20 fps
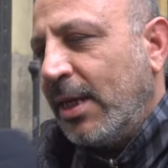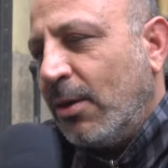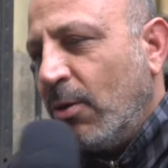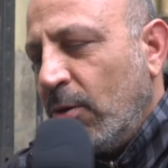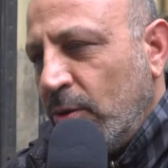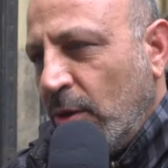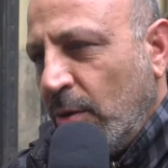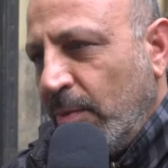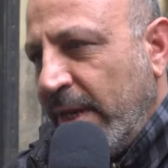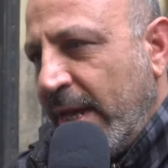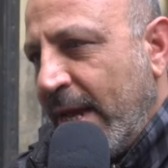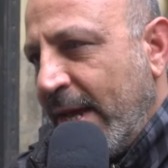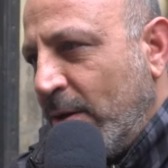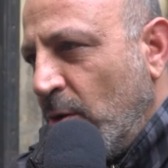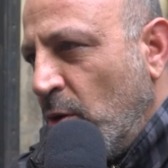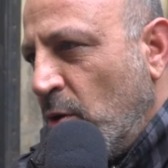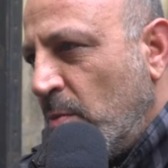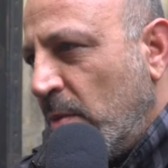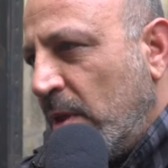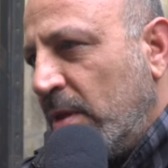Secondo me a
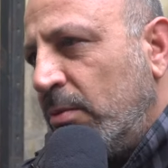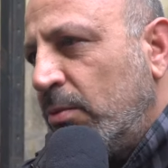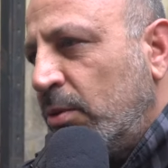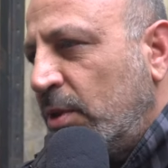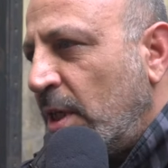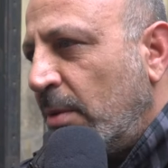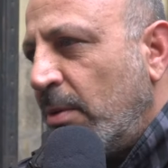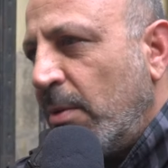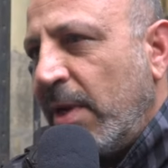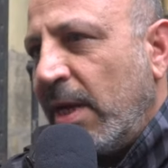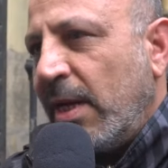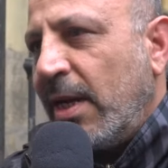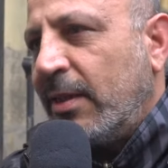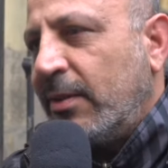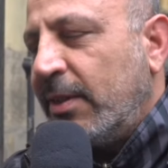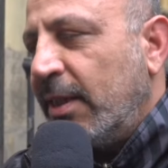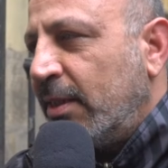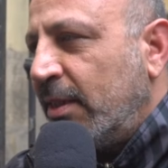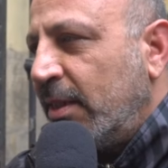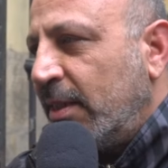Roma non sta proprio
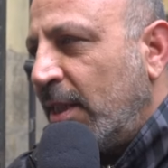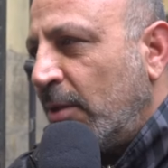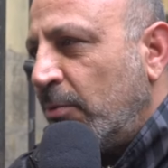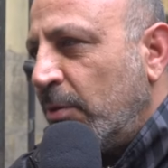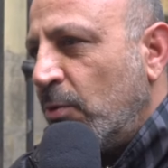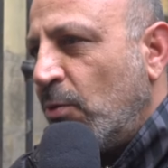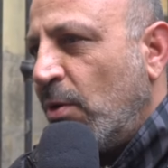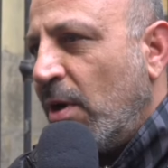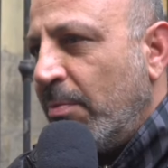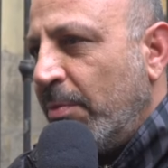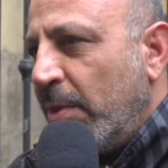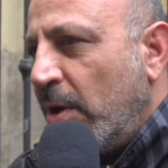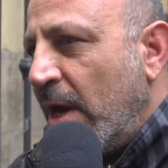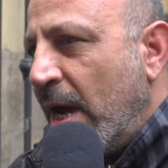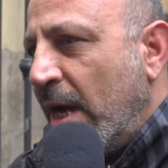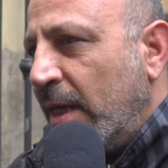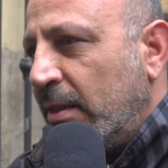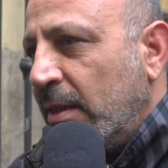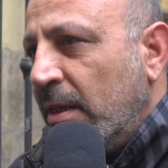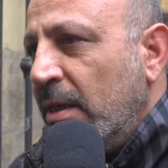all'altezza di seguire un
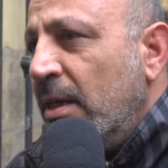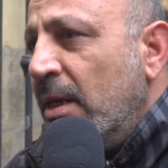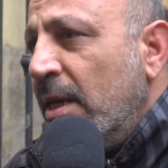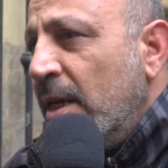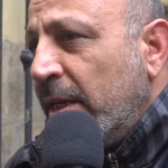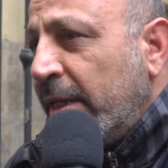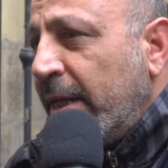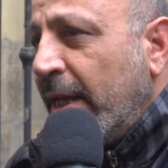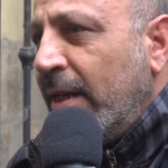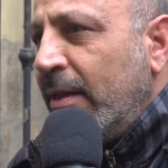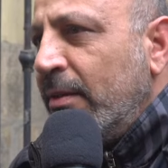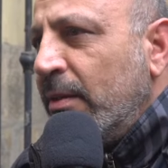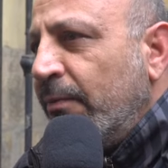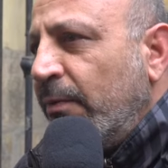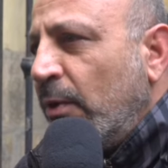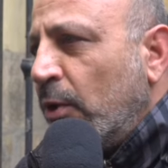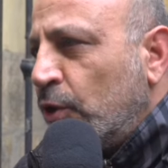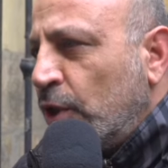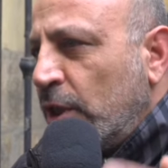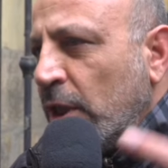campionato. Che
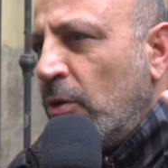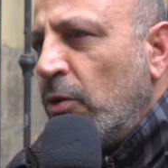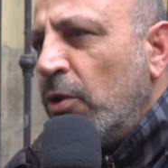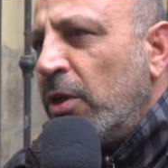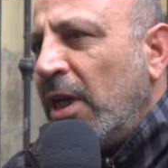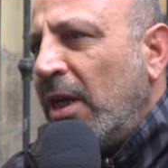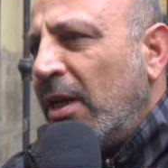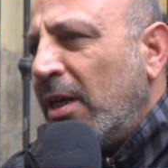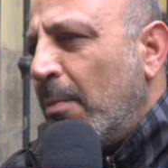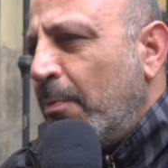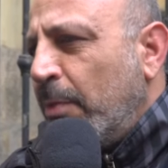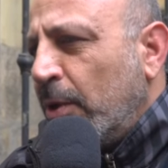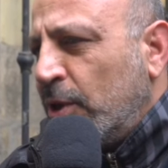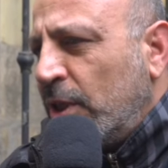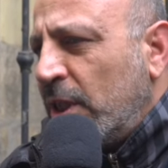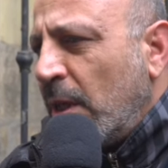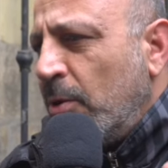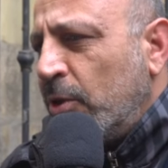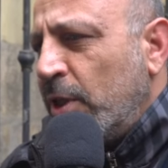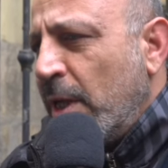forse noi quello che
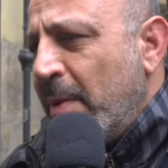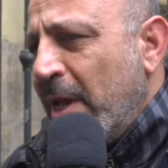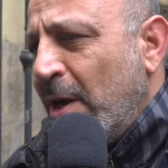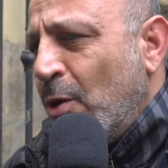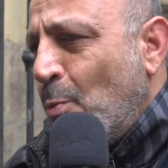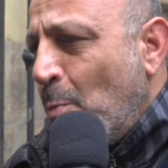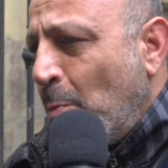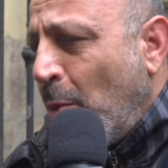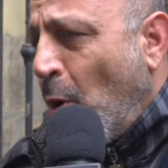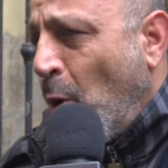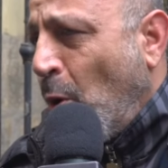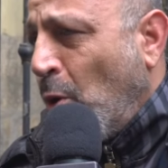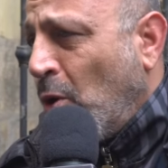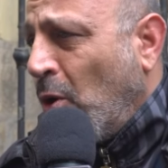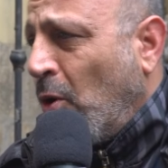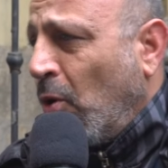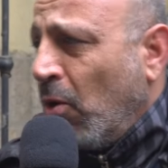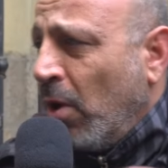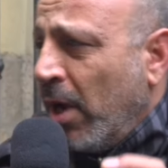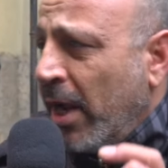possiamo temere un
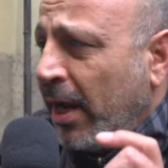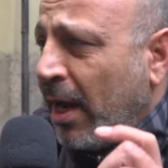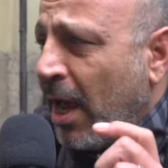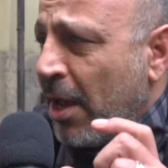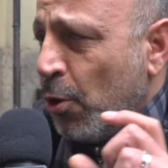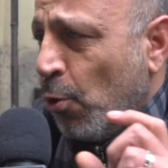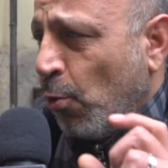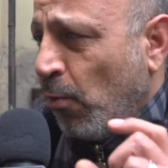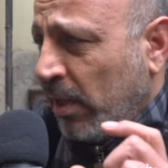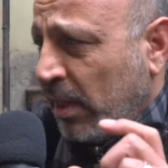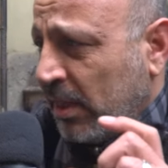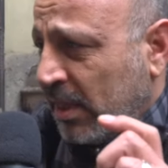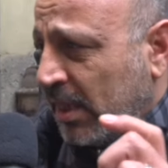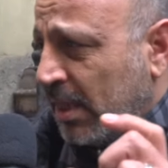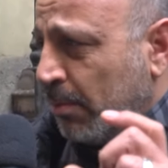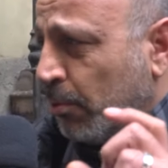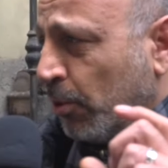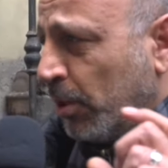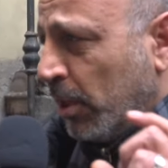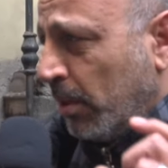poco è la Juve che si può